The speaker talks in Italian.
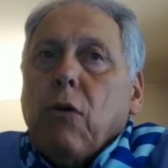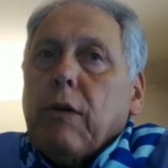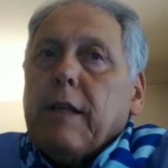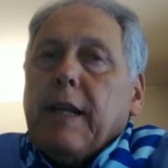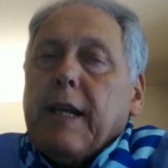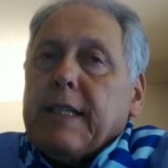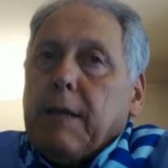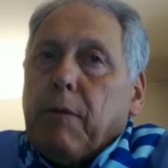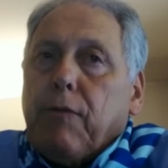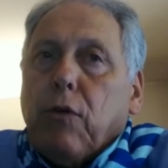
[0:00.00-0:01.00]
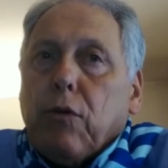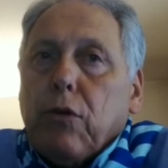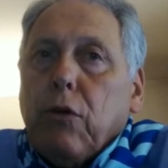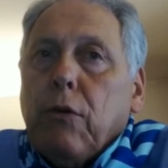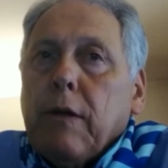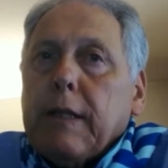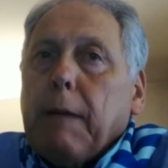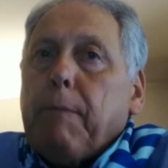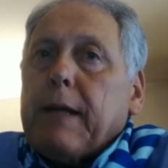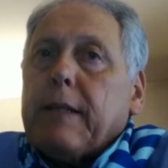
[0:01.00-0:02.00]
un interesse profondo
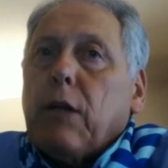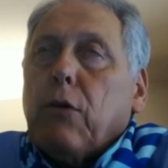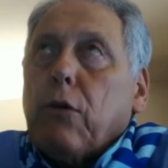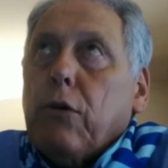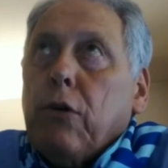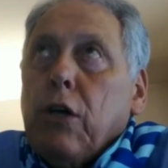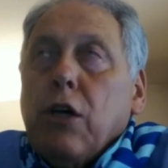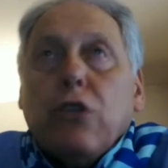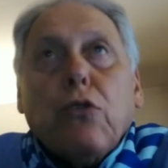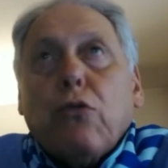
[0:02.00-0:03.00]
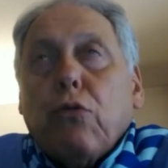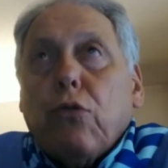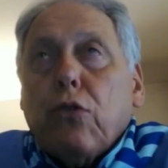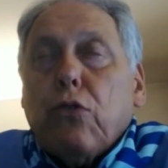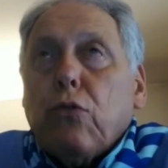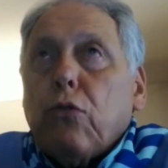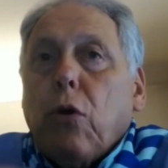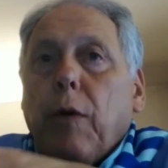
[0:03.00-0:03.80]
da parte loro su, tut- su tutto